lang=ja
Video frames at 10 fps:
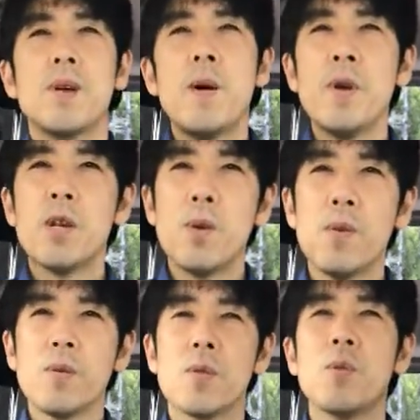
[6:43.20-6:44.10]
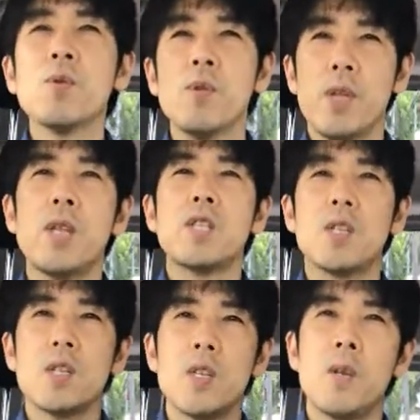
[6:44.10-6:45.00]
あまりこうどんどんね
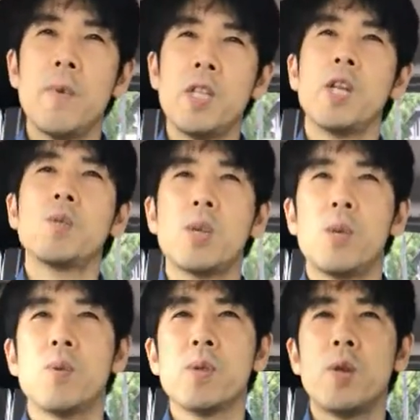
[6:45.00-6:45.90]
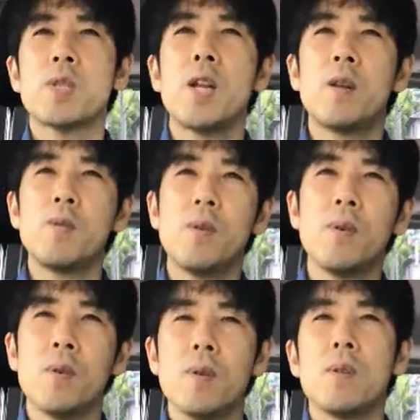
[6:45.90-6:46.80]
メディアとかで報道される
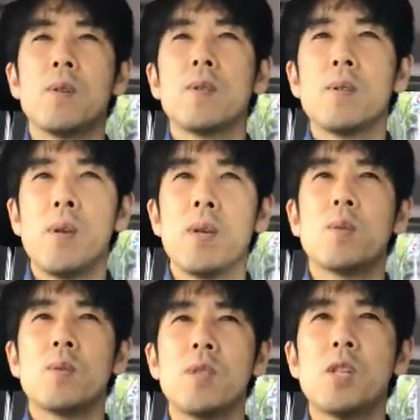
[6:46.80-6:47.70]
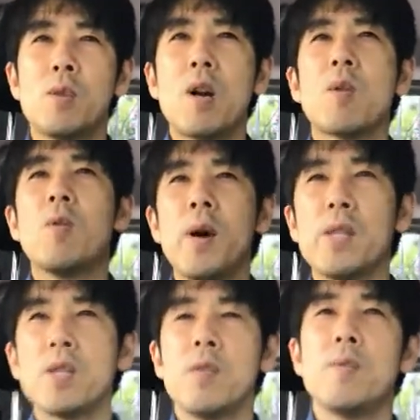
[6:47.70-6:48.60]
と何、えー、て言うか怖
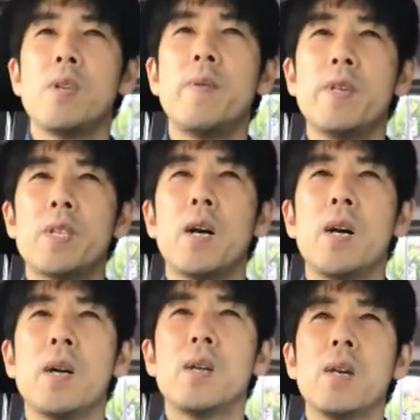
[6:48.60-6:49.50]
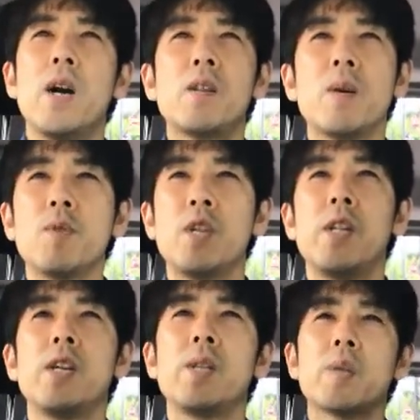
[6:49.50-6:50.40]
いっていうイメージがあるかもしれ
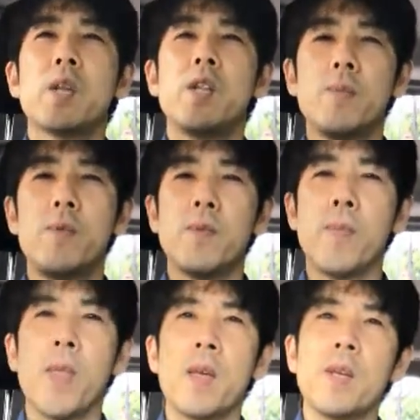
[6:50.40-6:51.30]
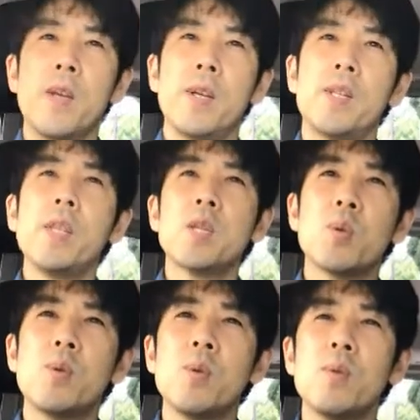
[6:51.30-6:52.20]
ないんですけれども、えー、ただ
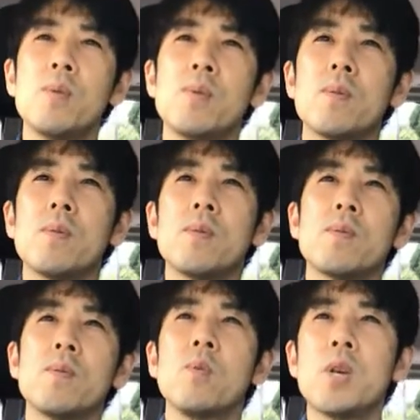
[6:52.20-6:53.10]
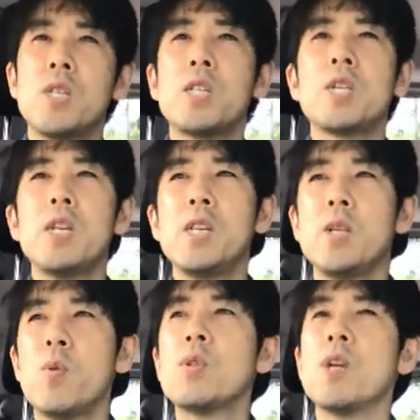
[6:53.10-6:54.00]
そういうのが実際に
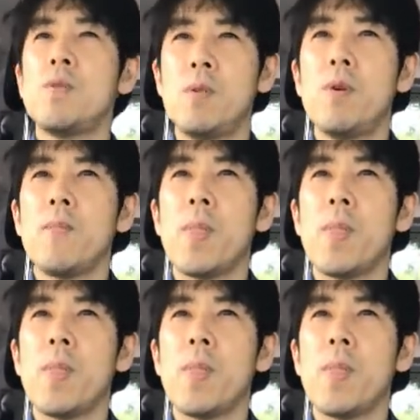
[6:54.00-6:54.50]
起きてると